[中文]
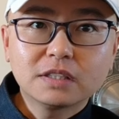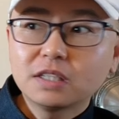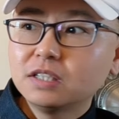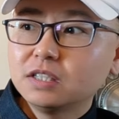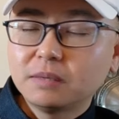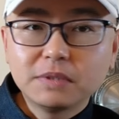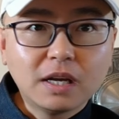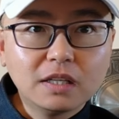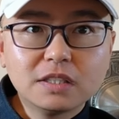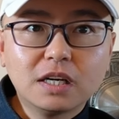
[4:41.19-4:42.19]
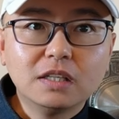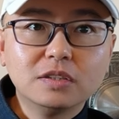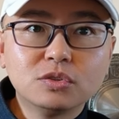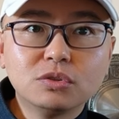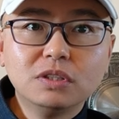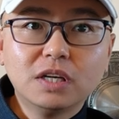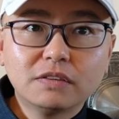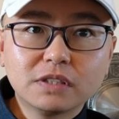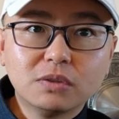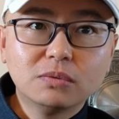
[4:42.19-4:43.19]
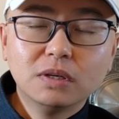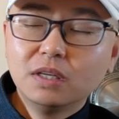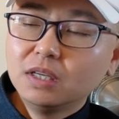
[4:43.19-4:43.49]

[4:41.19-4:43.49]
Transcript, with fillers: 上期咱们谈了歼二零驱离 F 三十五，